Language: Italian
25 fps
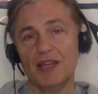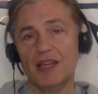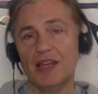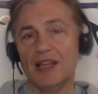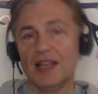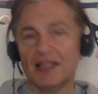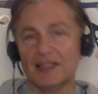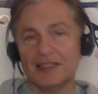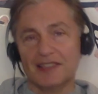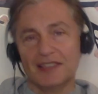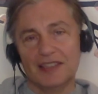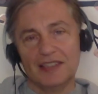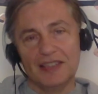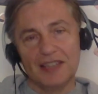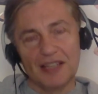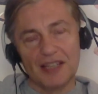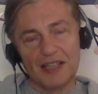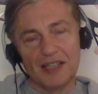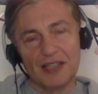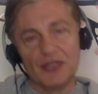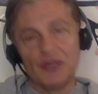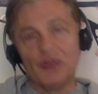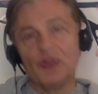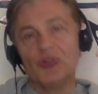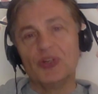La seta
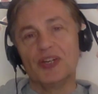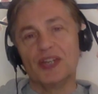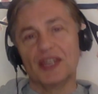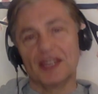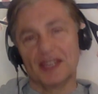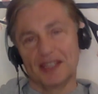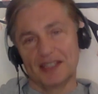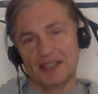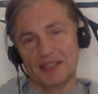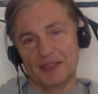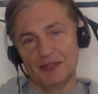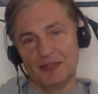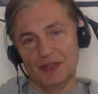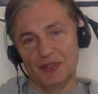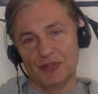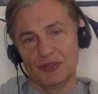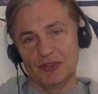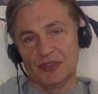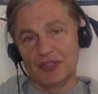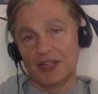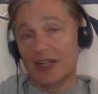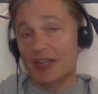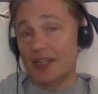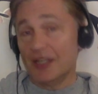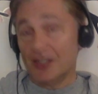non crea
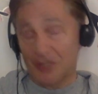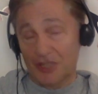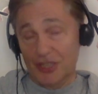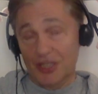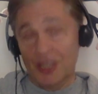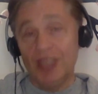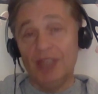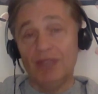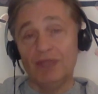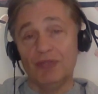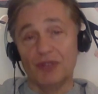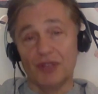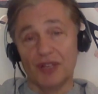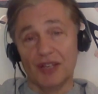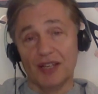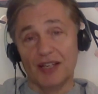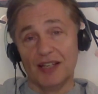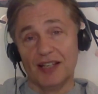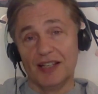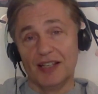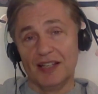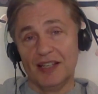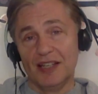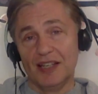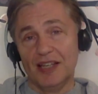difficoltà, scivola.
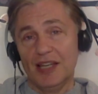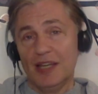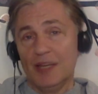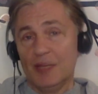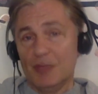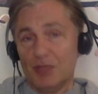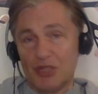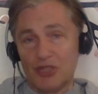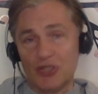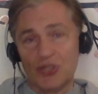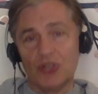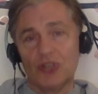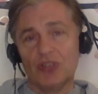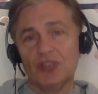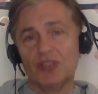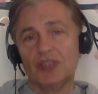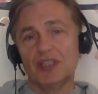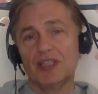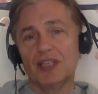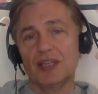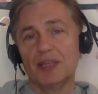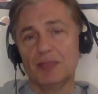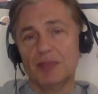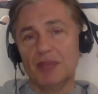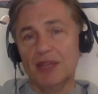Mi sciolse
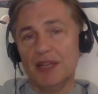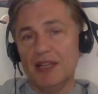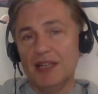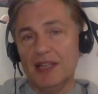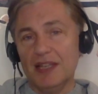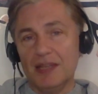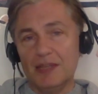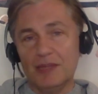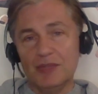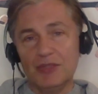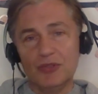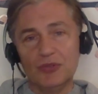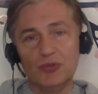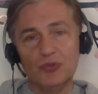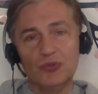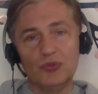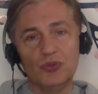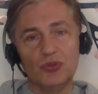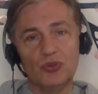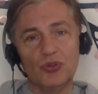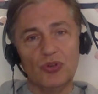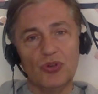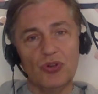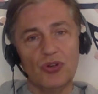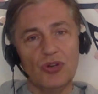i capelli e mi
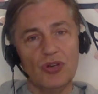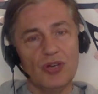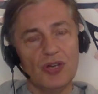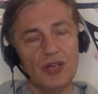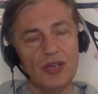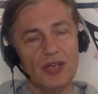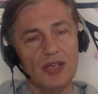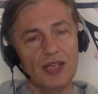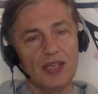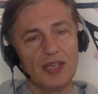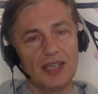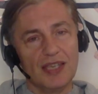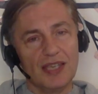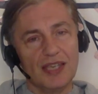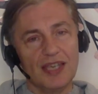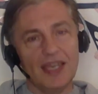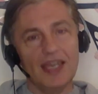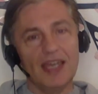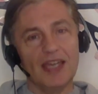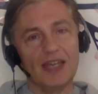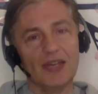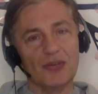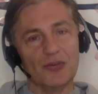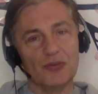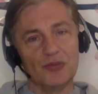sussurrò
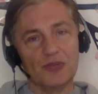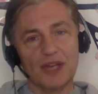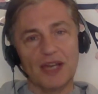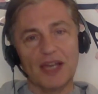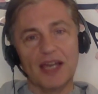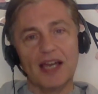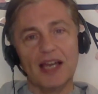che ero una